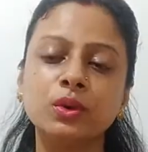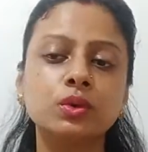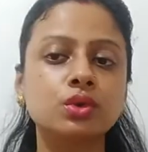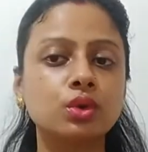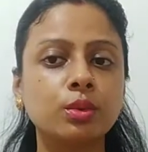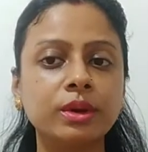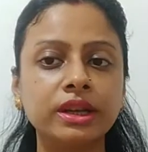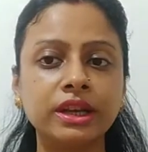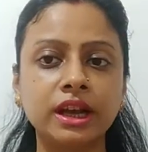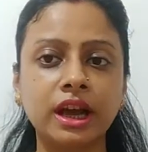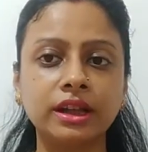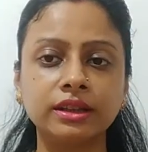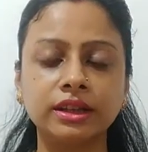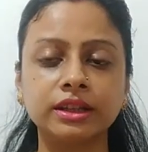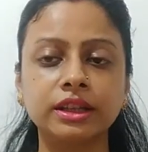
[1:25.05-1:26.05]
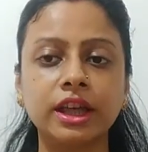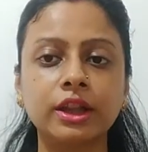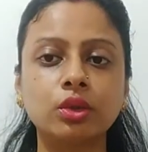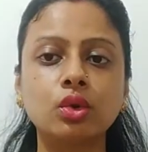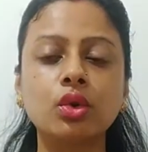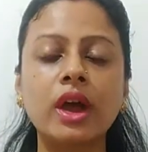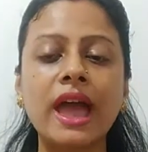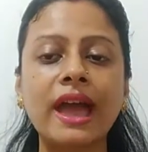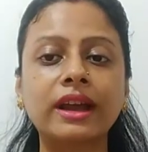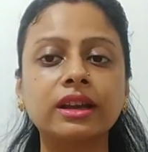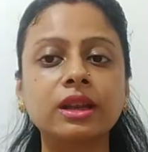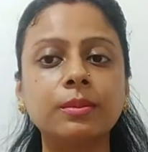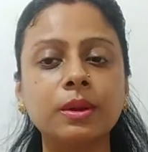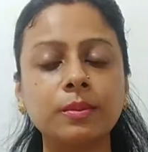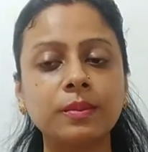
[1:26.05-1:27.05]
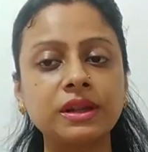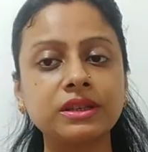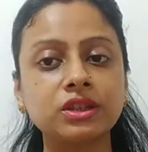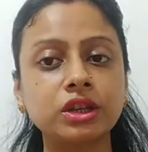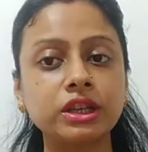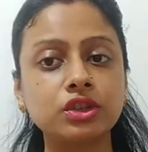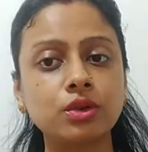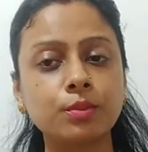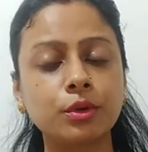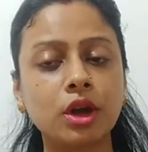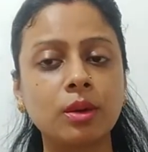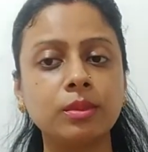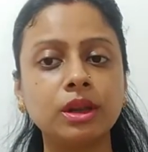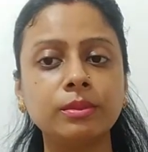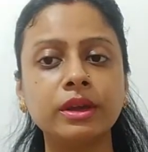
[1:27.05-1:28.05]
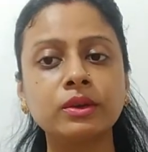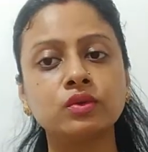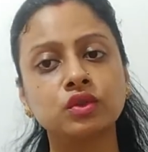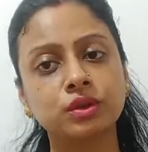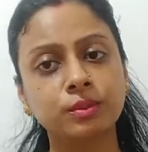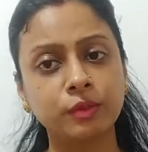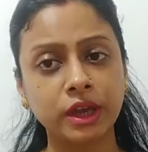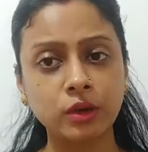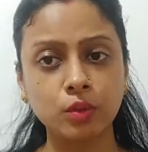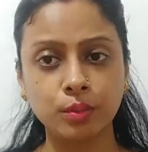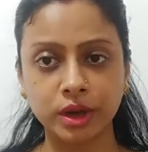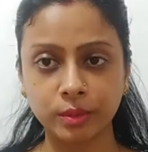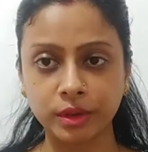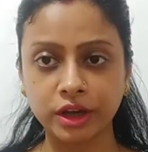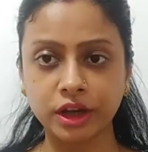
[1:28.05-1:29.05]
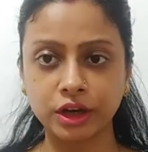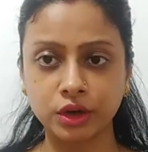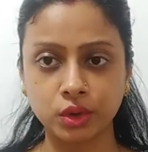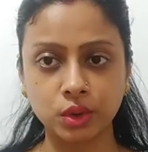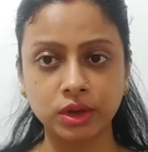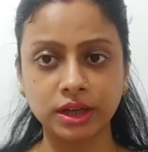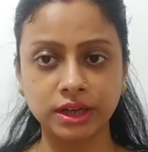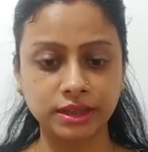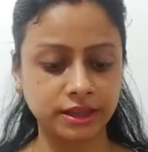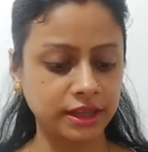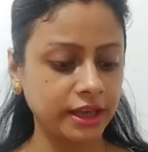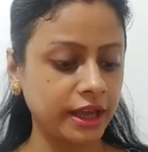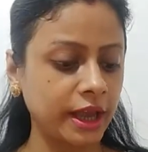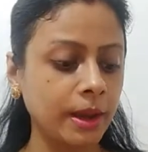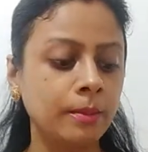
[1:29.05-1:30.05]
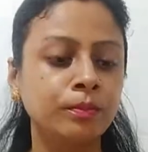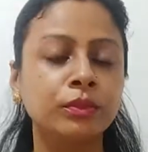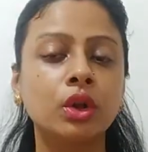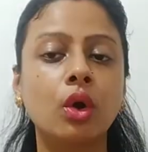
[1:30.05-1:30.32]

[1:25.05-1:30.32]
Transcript: उसको भी निकाल देते हैं तो एक्ने पिम्पल्स की जो प्रॉब्लम है उस के ऊपर भी कंट्रोल करते हैं